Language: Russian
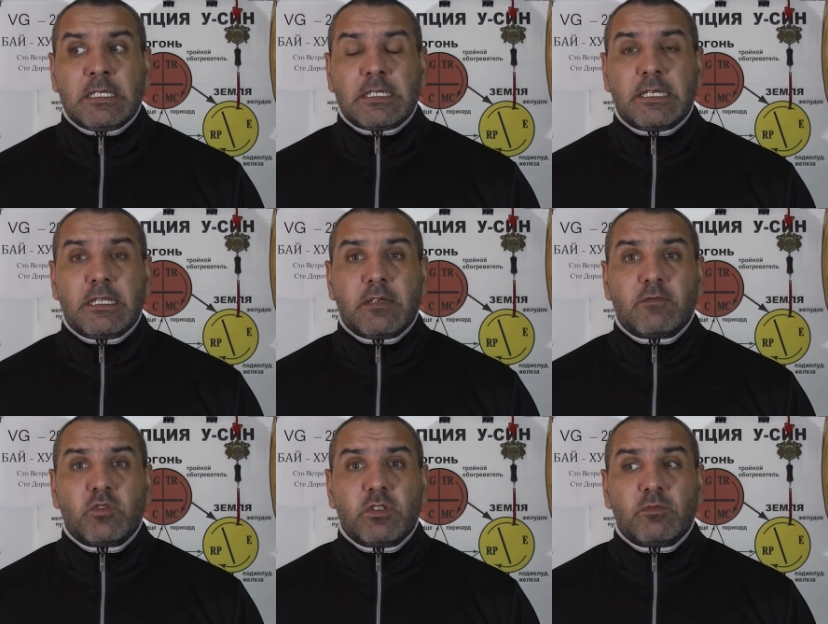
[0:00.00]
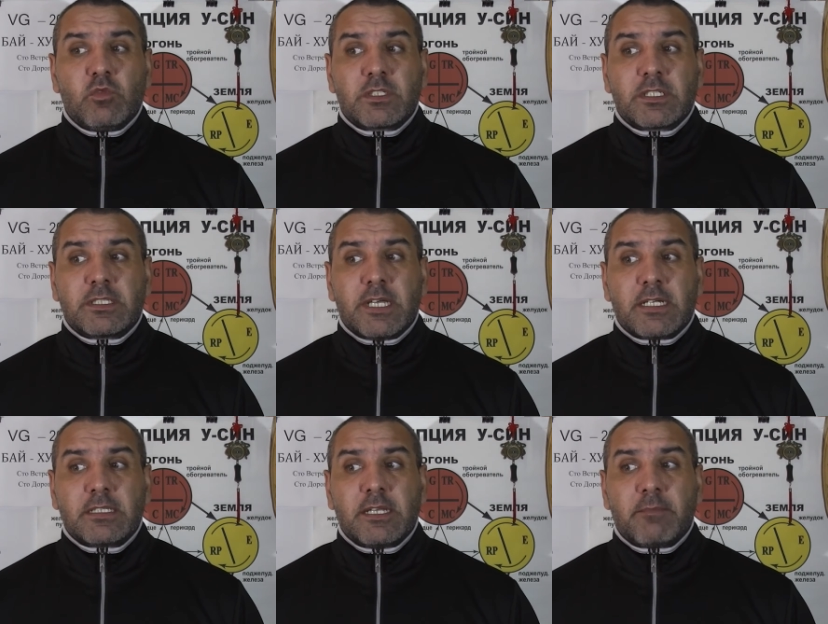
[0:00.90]
головной мозг.
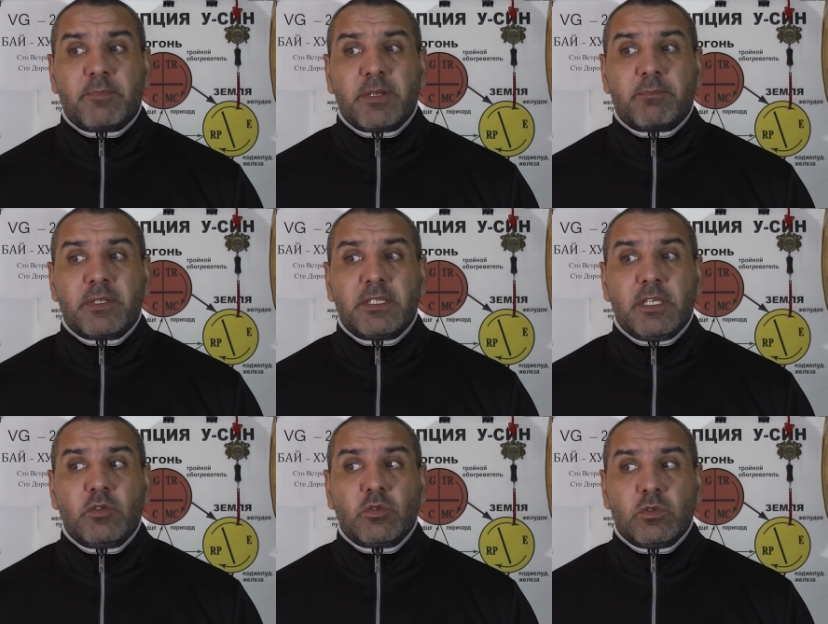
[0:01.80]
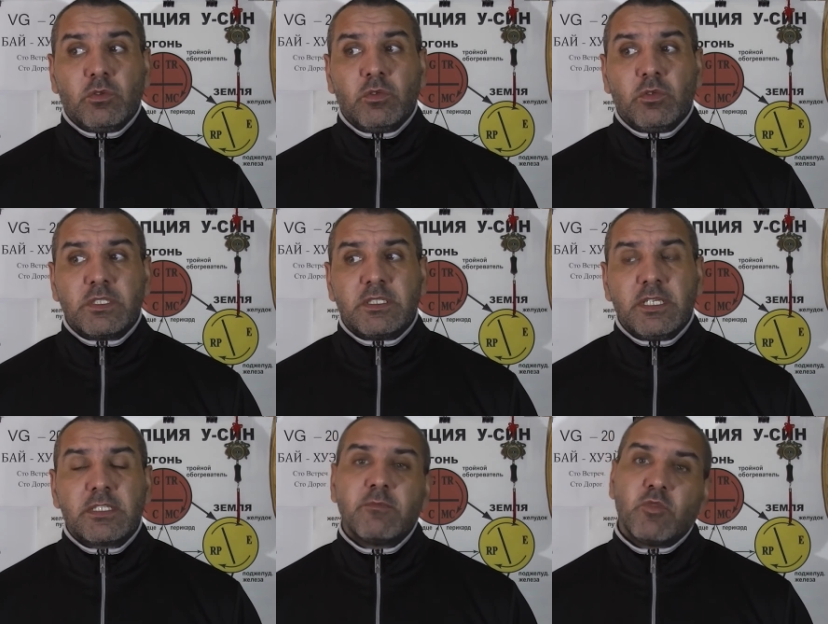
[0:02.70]
Так нам преподают. Но
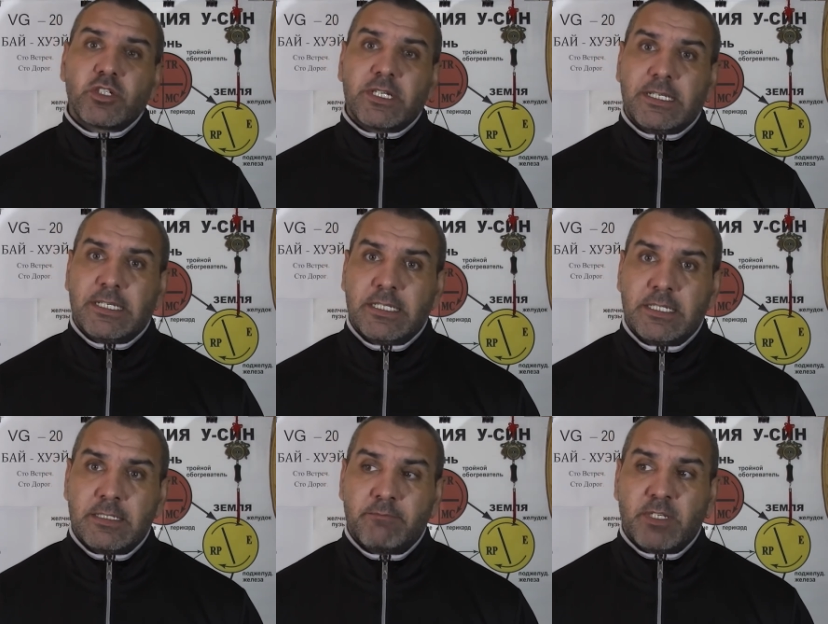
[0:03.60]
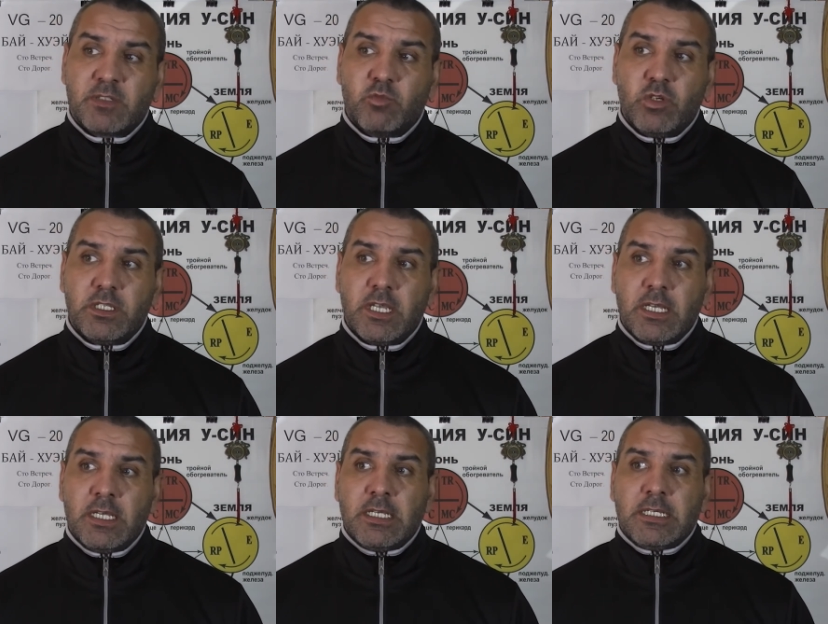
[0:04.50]
здесь можно поспорить
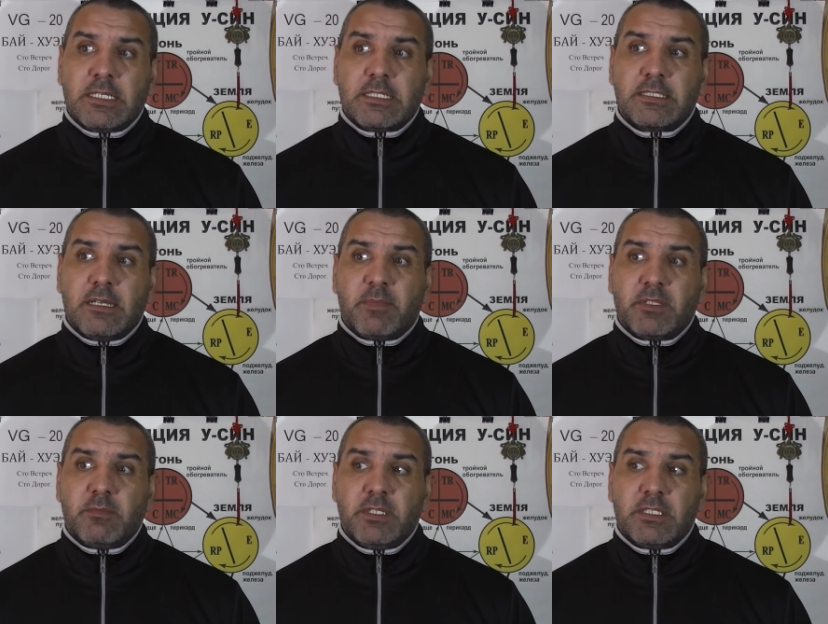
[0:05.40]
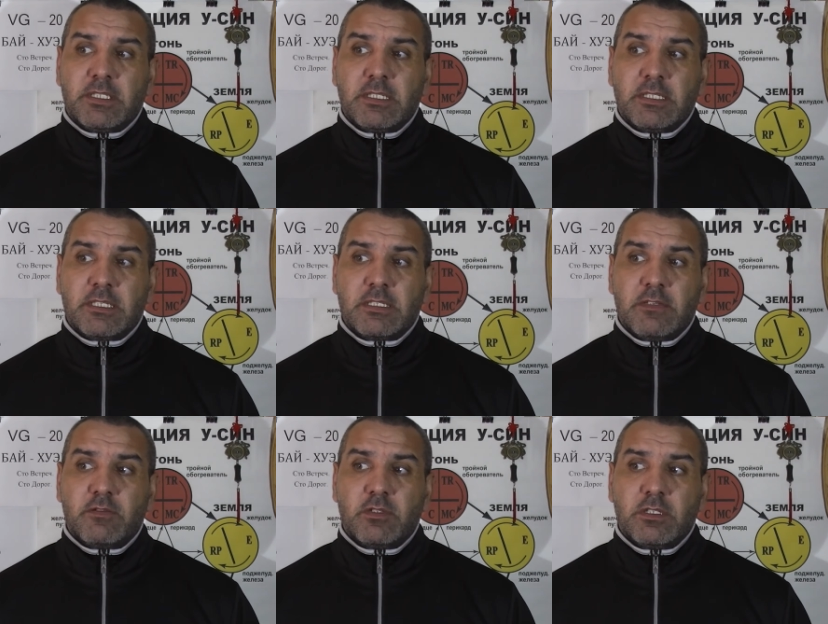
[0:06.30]
с западной медициной и сказать
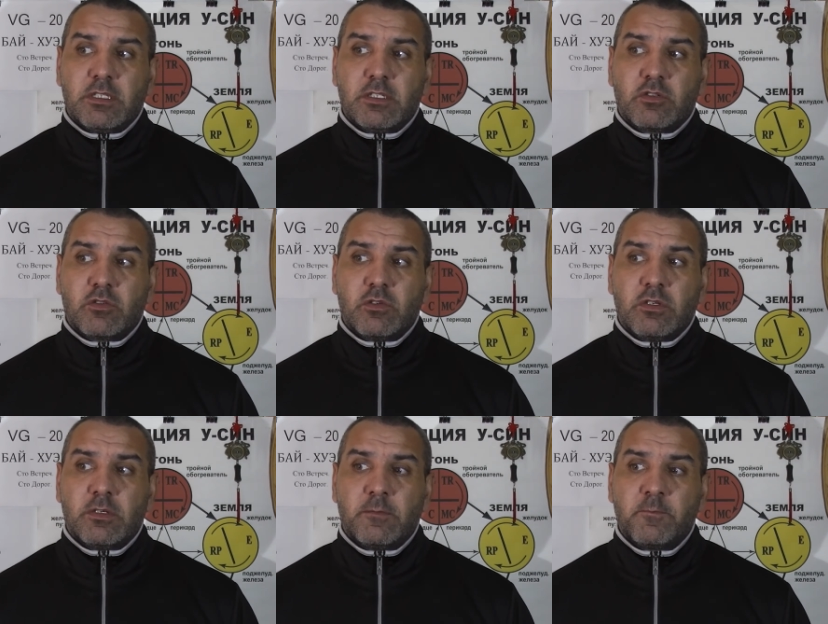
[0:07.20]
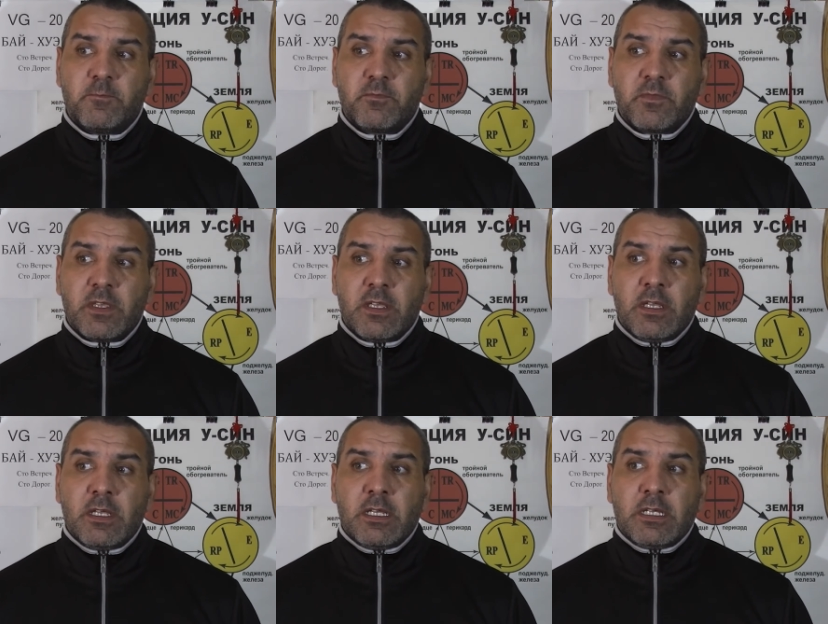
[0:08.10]
все-таки, что
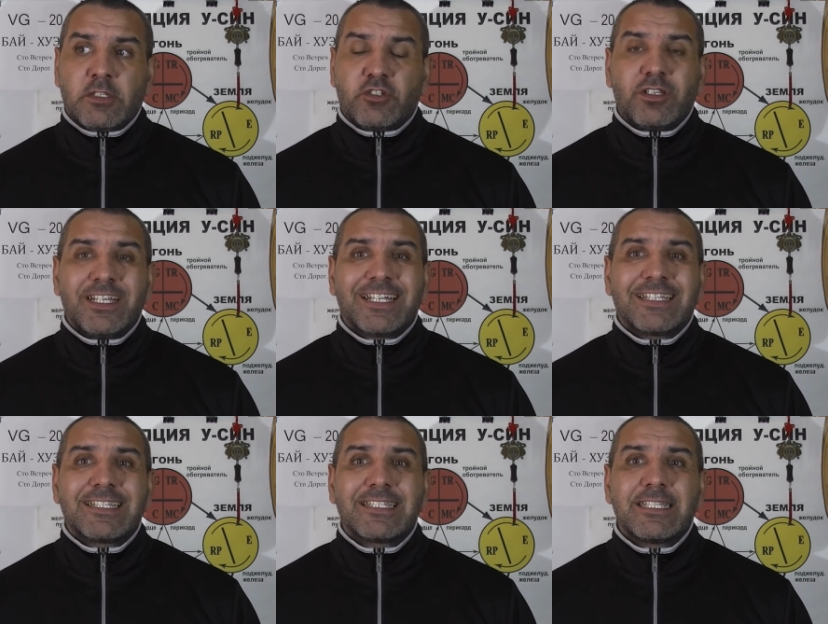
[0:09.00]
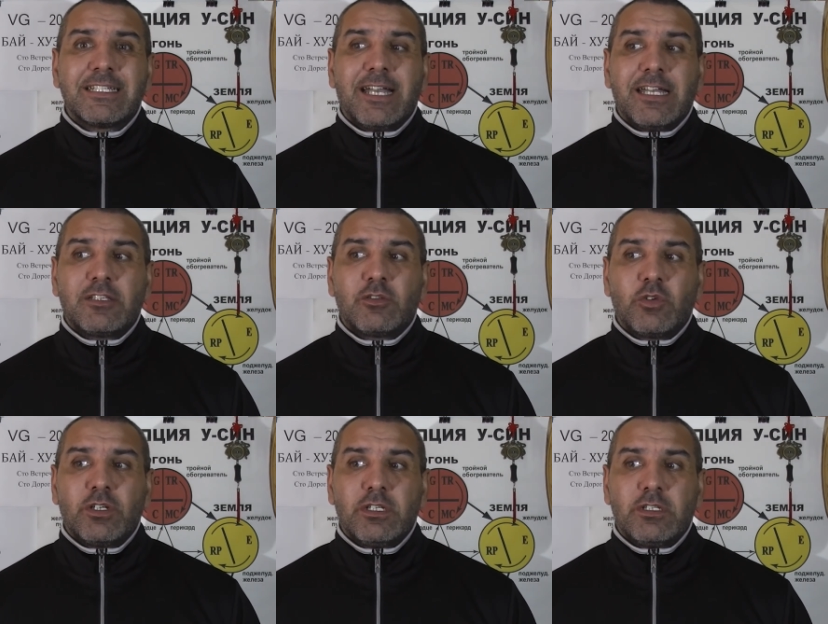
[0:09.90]
человека настигает
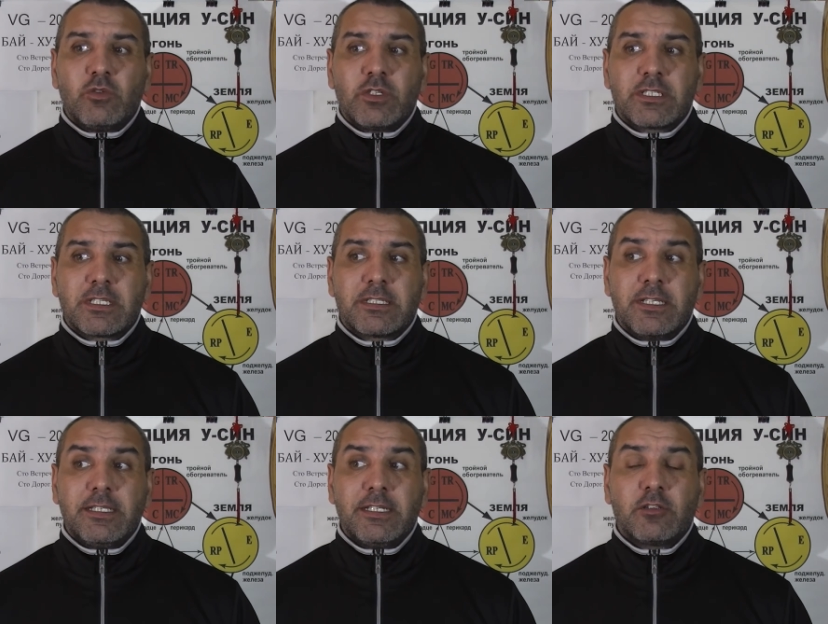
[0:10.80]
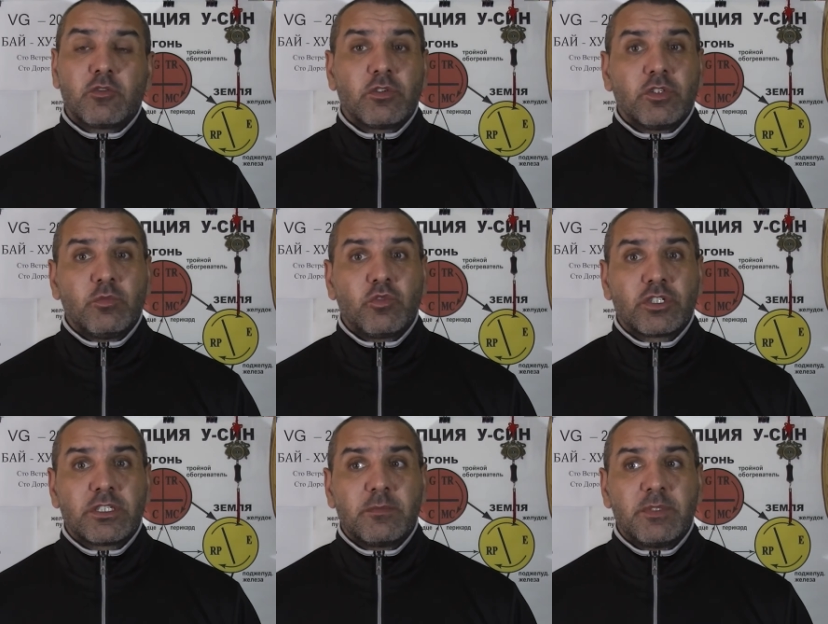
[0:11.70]
то или иное состояние, которое не
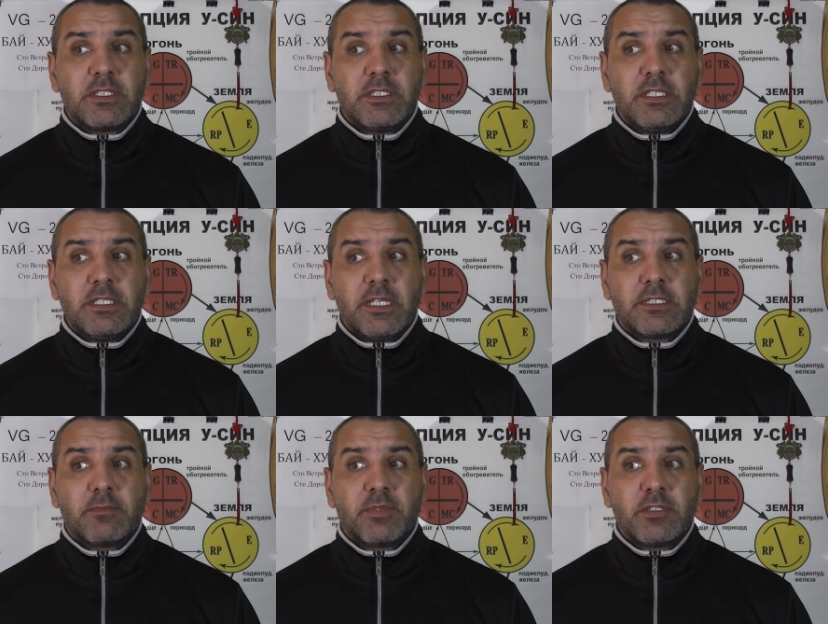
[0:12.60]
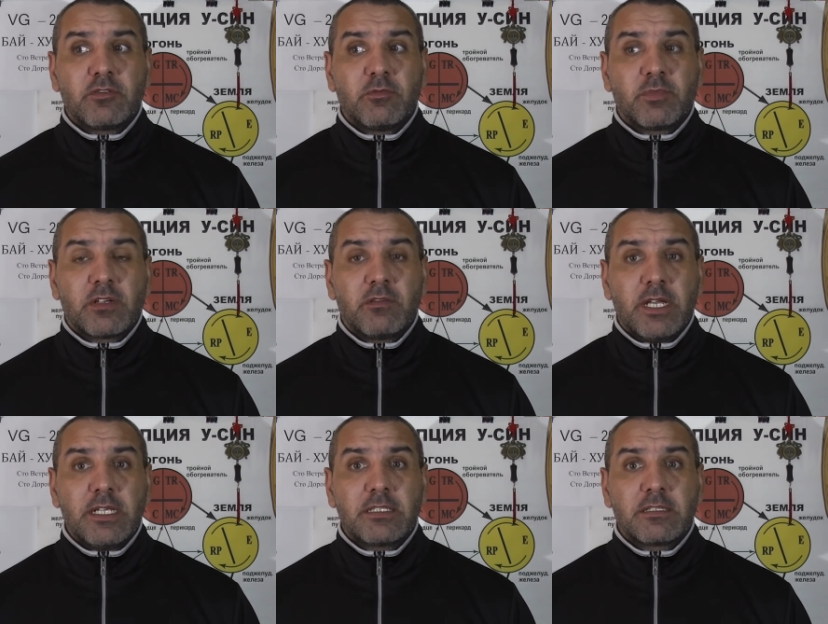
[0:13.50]
может объяснить. Этот приступ
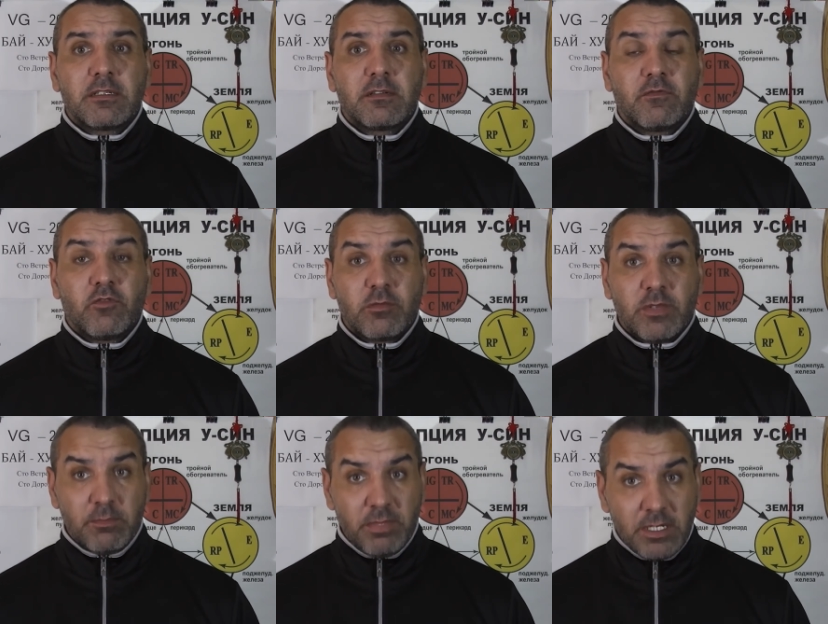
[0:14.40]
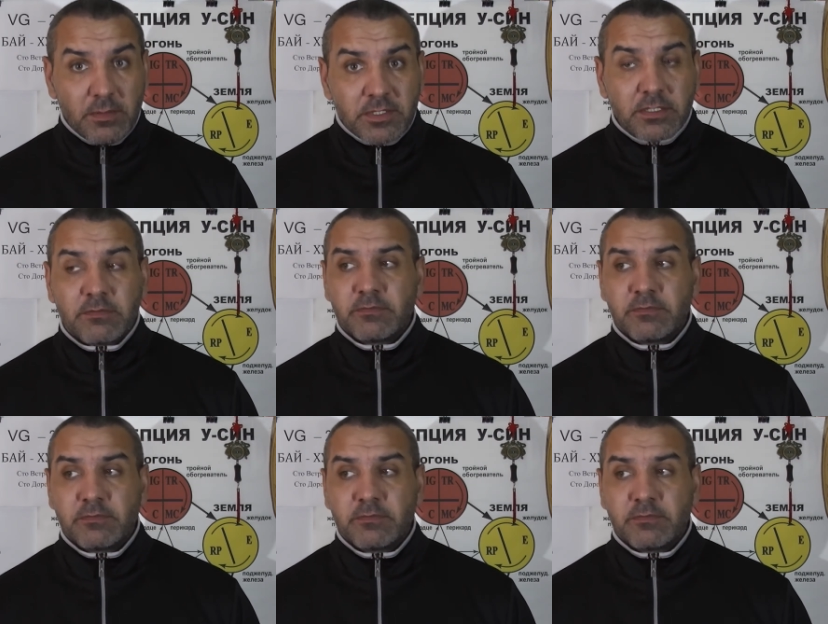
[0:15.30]
проявляется в форме эпилепсии.